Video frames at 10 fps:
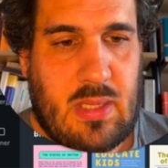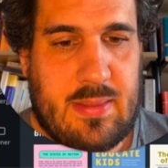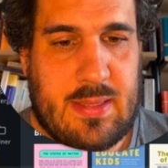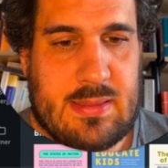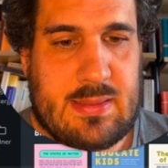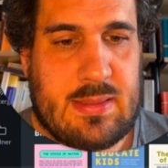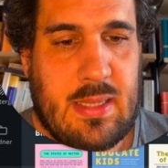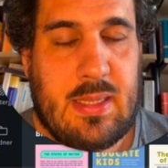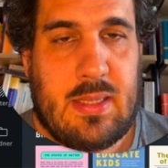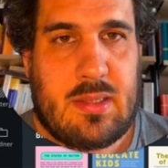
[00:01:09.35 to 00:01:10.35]
dass
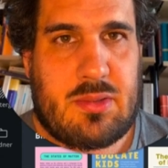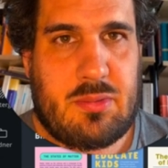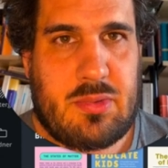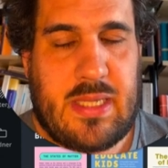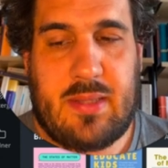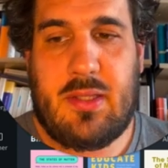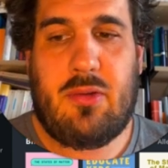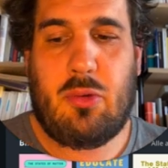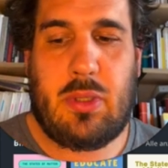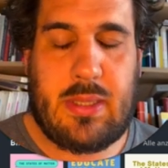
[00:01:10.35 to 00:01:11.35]
zum
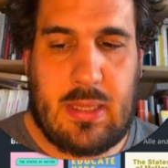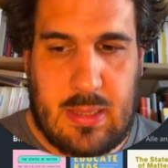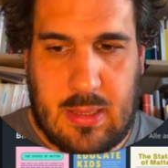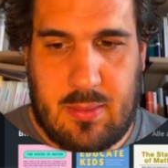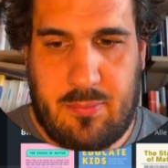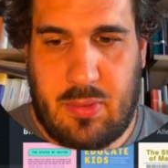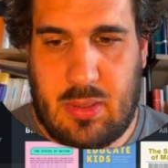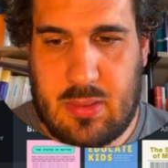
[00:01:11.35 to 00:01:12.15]
Editor geladen wird.